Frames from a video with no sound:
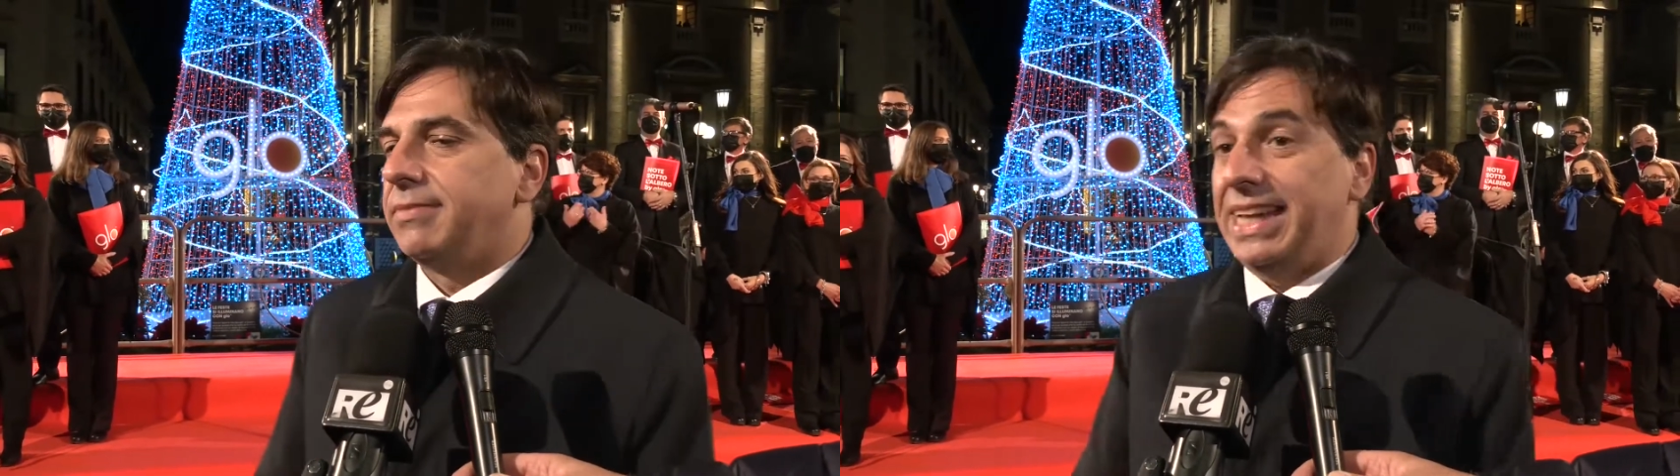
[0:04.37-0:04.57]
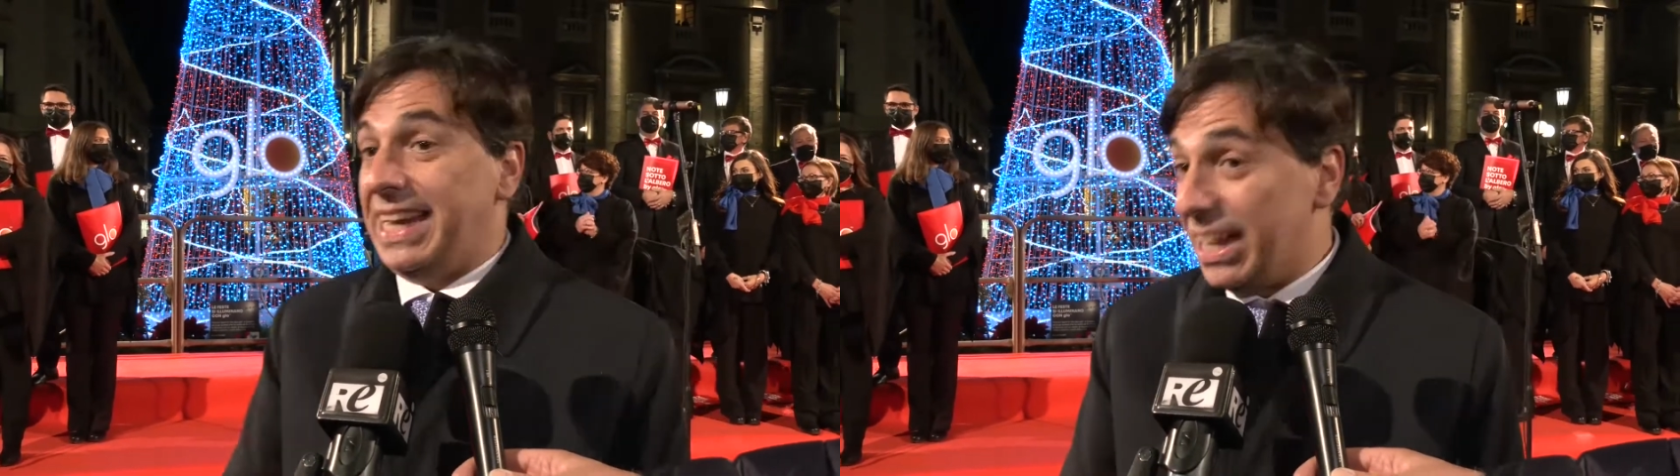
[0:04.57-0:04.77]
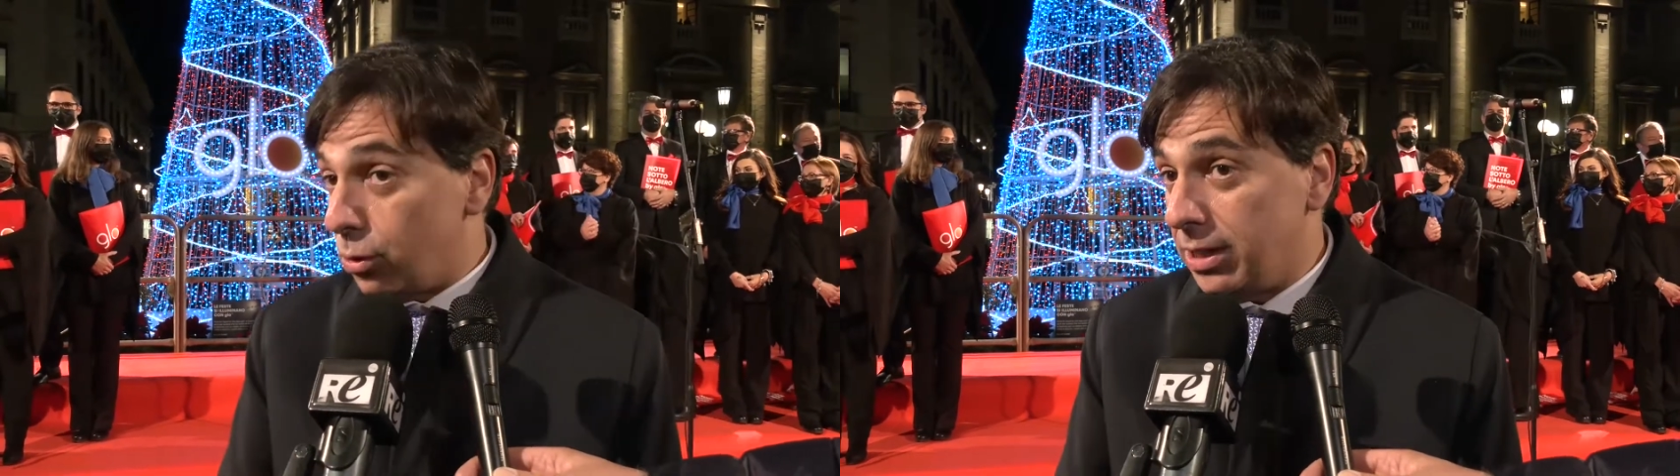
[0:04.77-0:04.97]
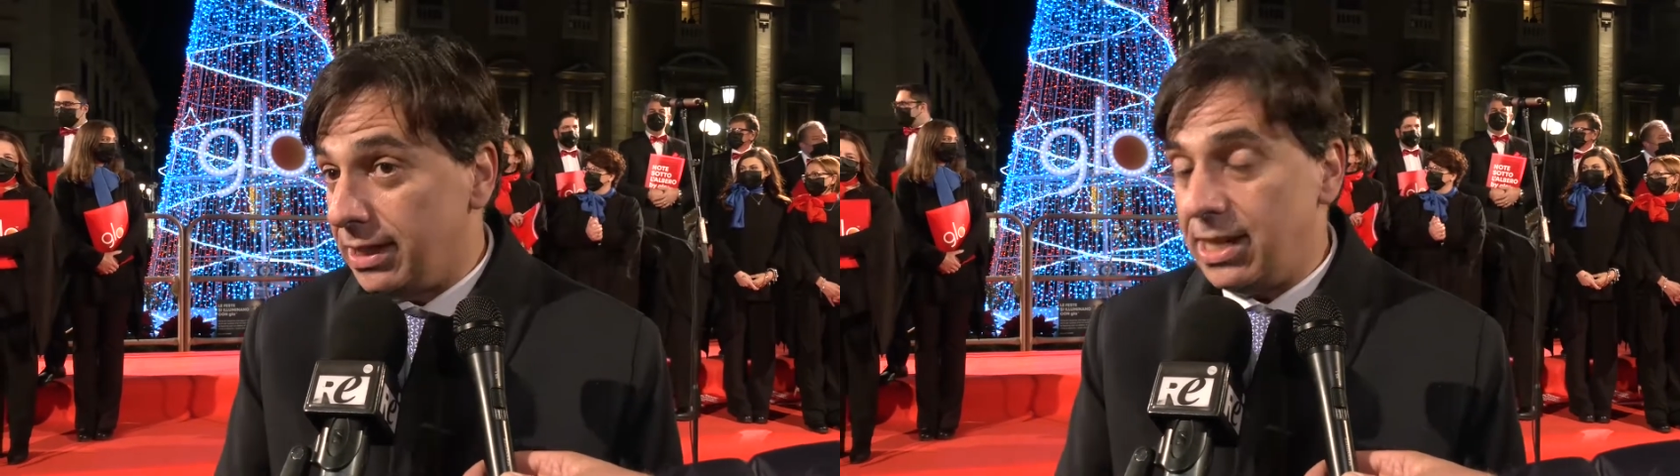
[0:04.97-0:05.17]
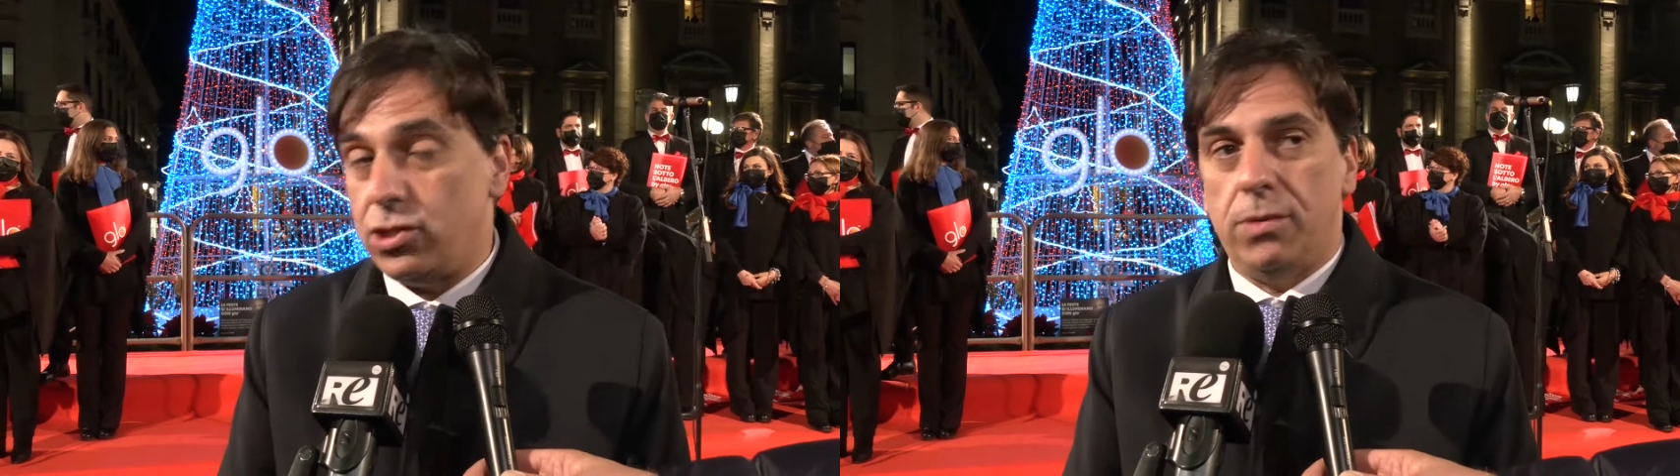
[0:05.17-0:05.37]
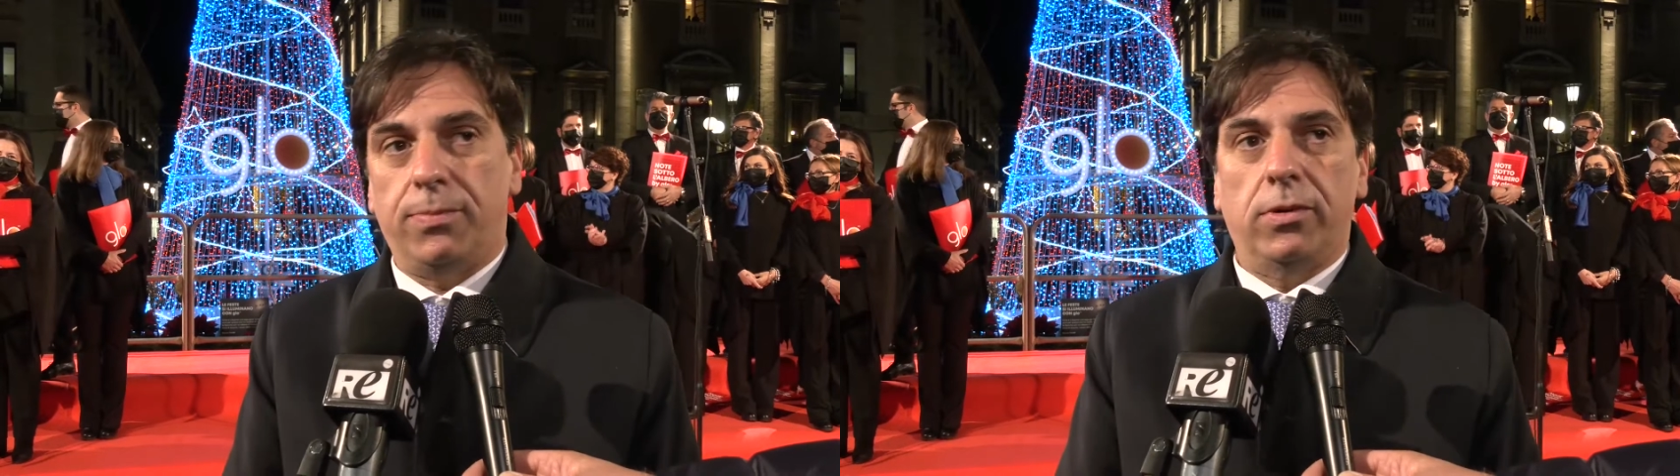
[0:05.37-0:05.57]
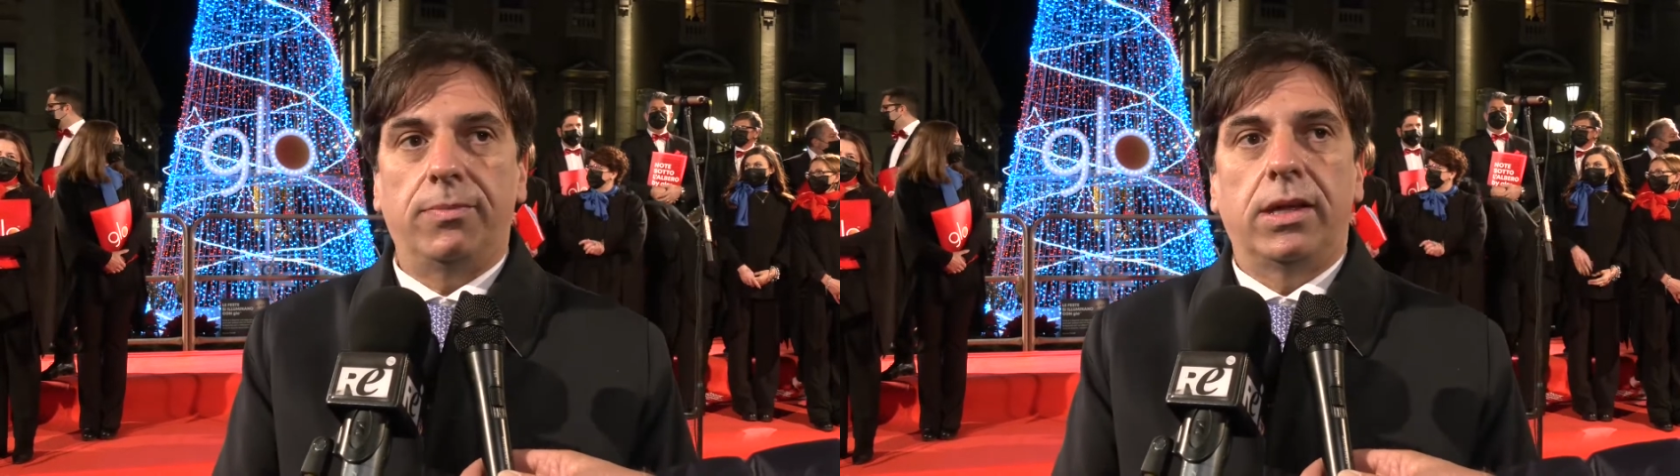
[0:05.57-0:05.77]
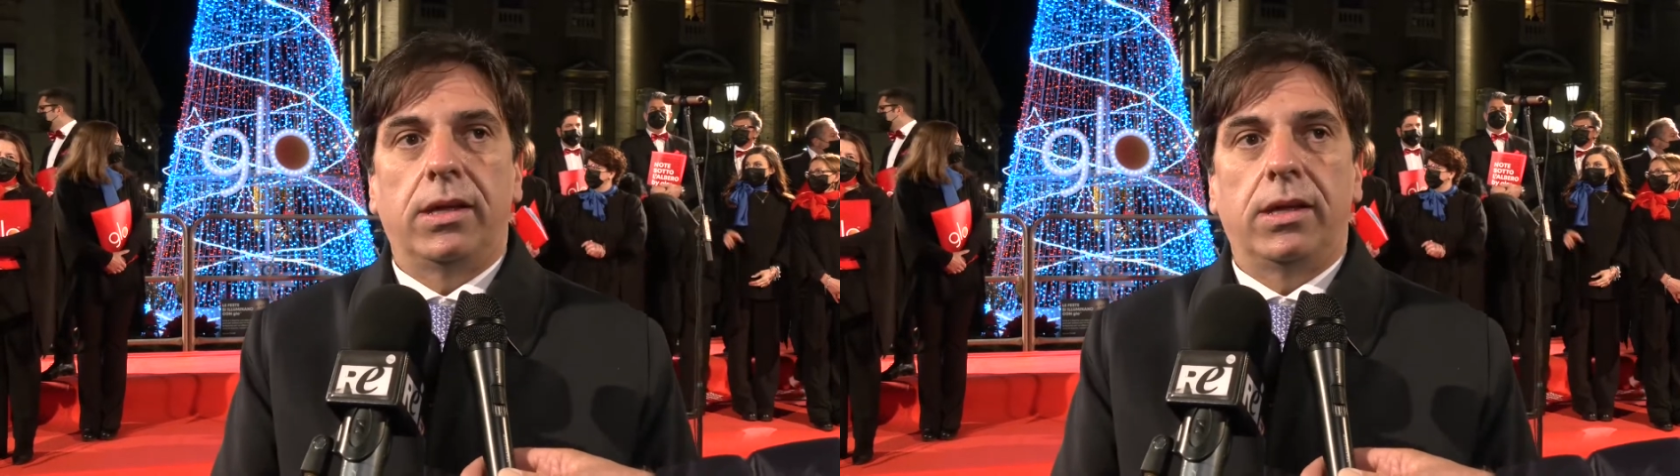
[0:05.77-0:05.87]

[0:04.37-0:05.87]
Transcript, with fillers: il largo anticipo